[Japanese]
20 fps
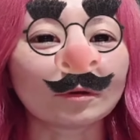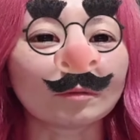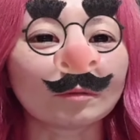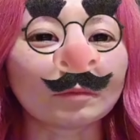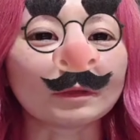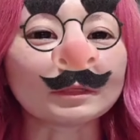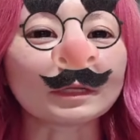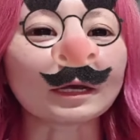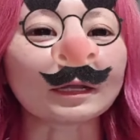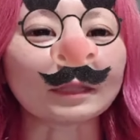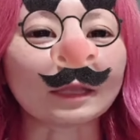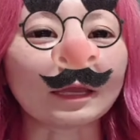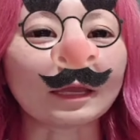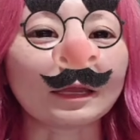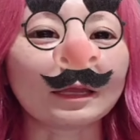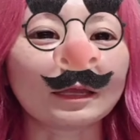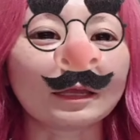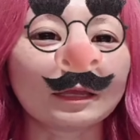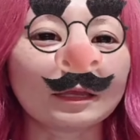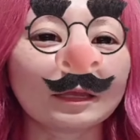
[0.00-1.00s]
まさかね、
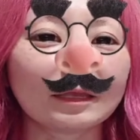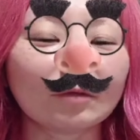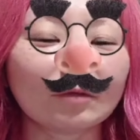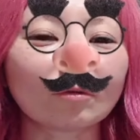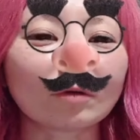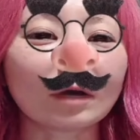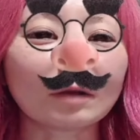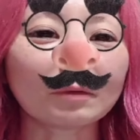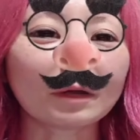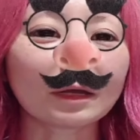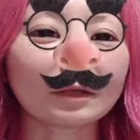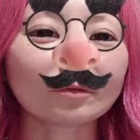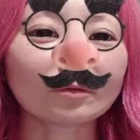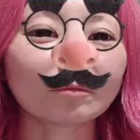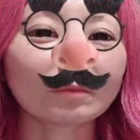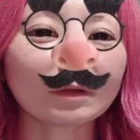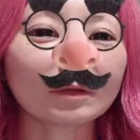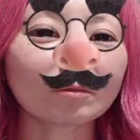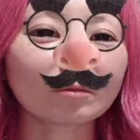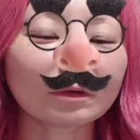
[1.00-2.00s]
横浜
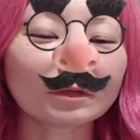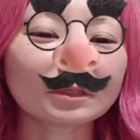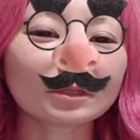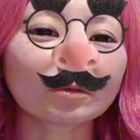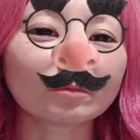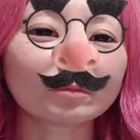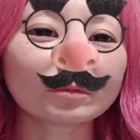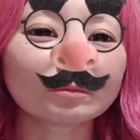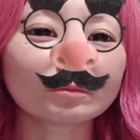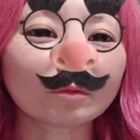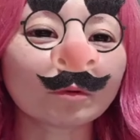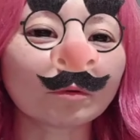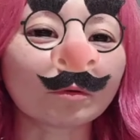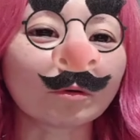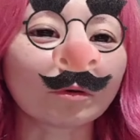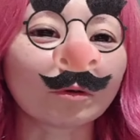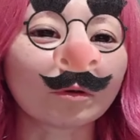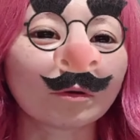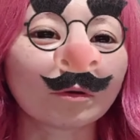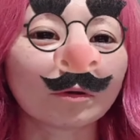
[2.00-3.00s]
ハンドメイドマルシェの分も、
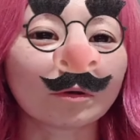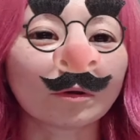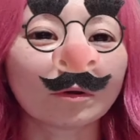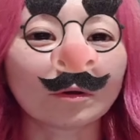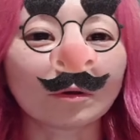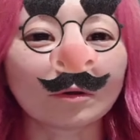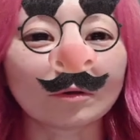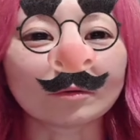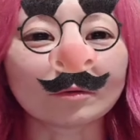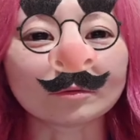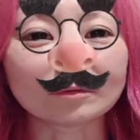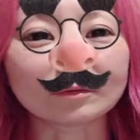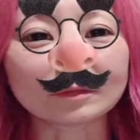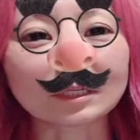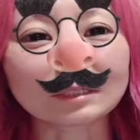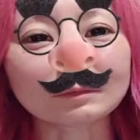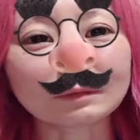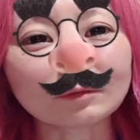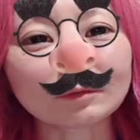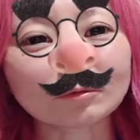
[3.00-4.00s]
売って
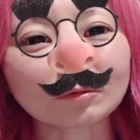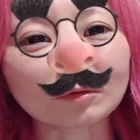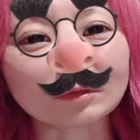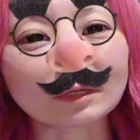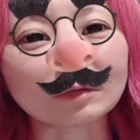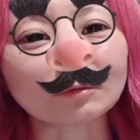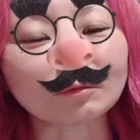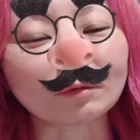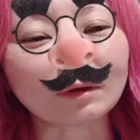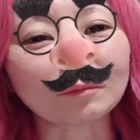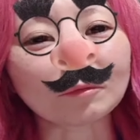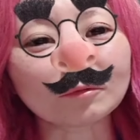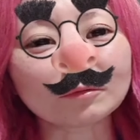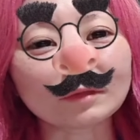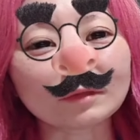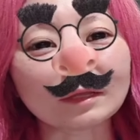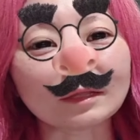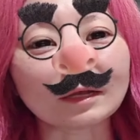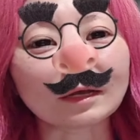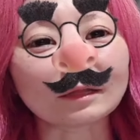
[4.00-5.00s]
しまうことになるとは思っ
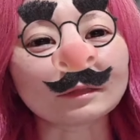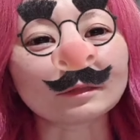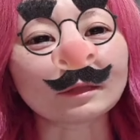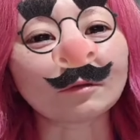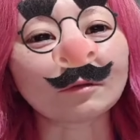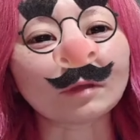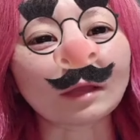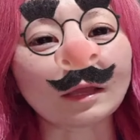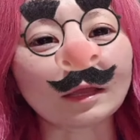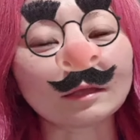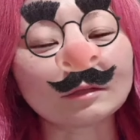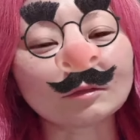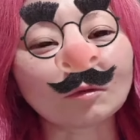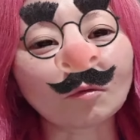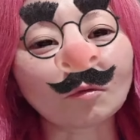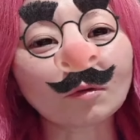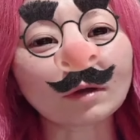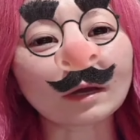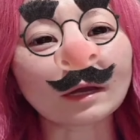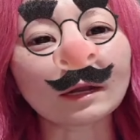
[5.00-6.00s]
ていなかったので、そ
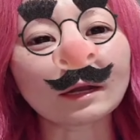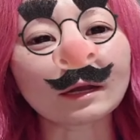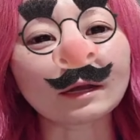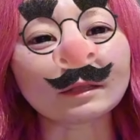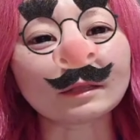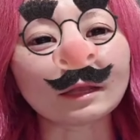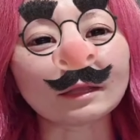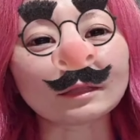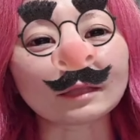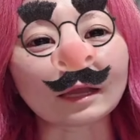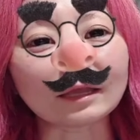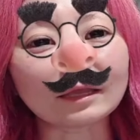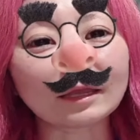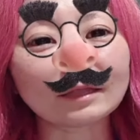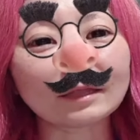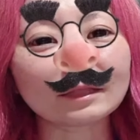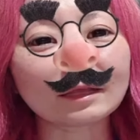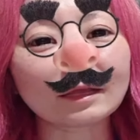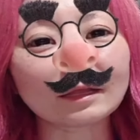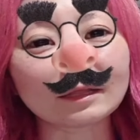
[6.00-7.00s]
こからがね、大
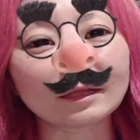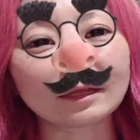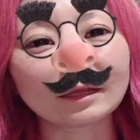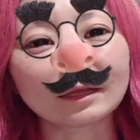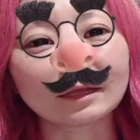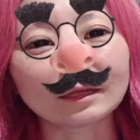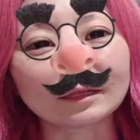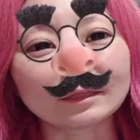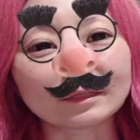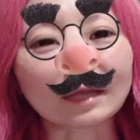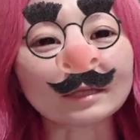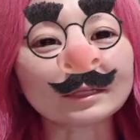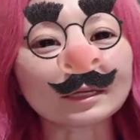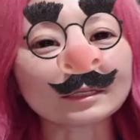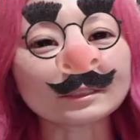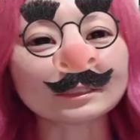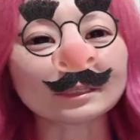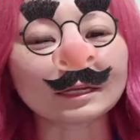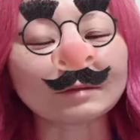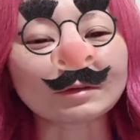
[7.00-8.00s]
変な大惨
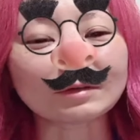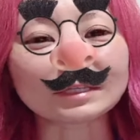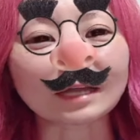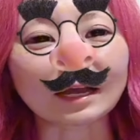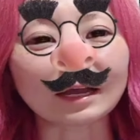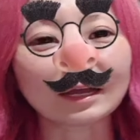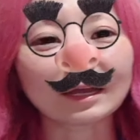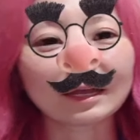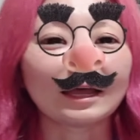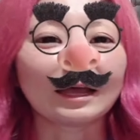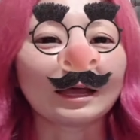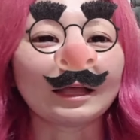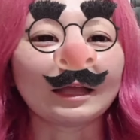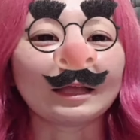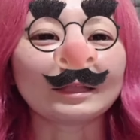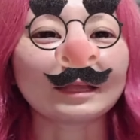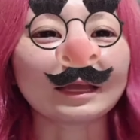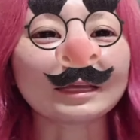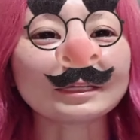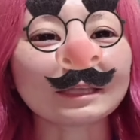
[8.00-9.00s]
事になりました。
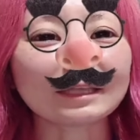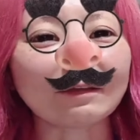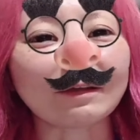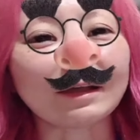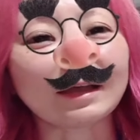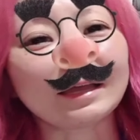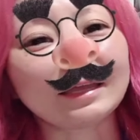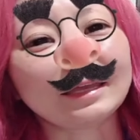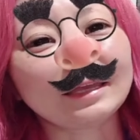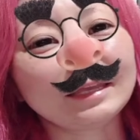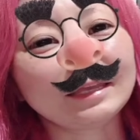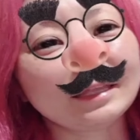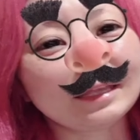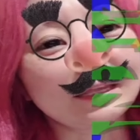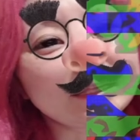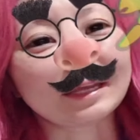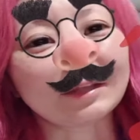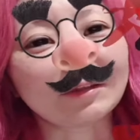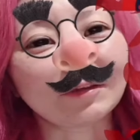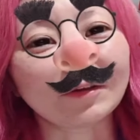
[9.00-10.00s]
出したらいいんで
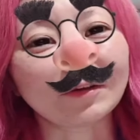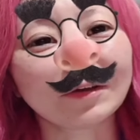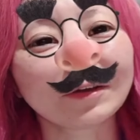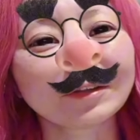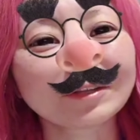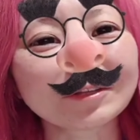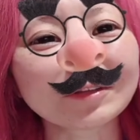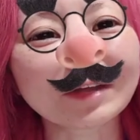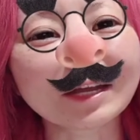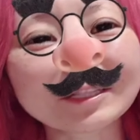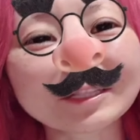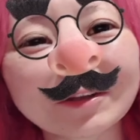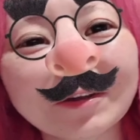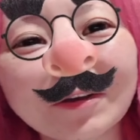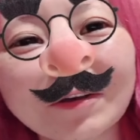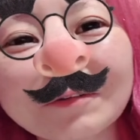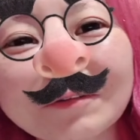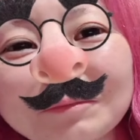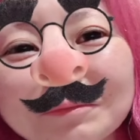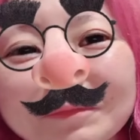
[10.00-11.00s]
すけど、その後、
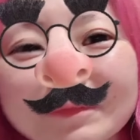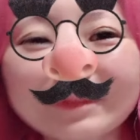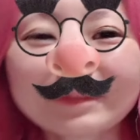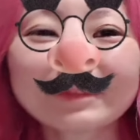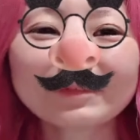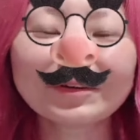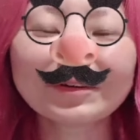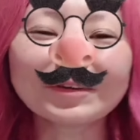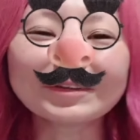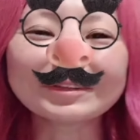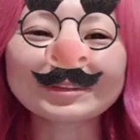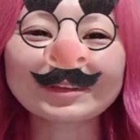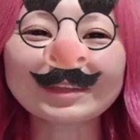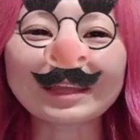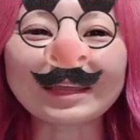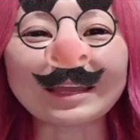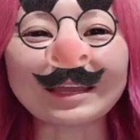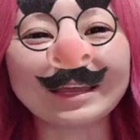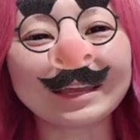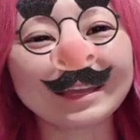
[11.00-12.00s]
もうほんと
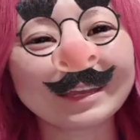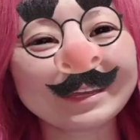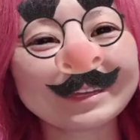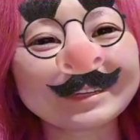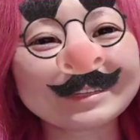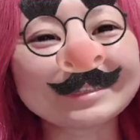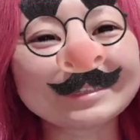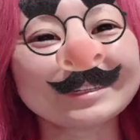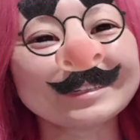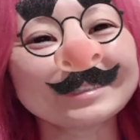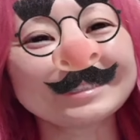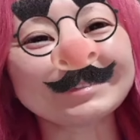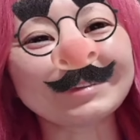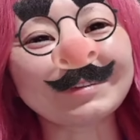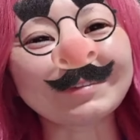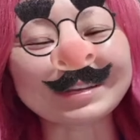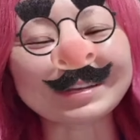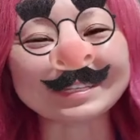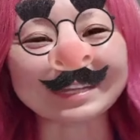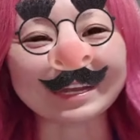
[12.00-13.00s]
ね、苦しみ
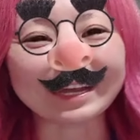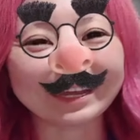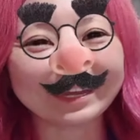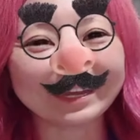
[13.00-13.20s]
ました。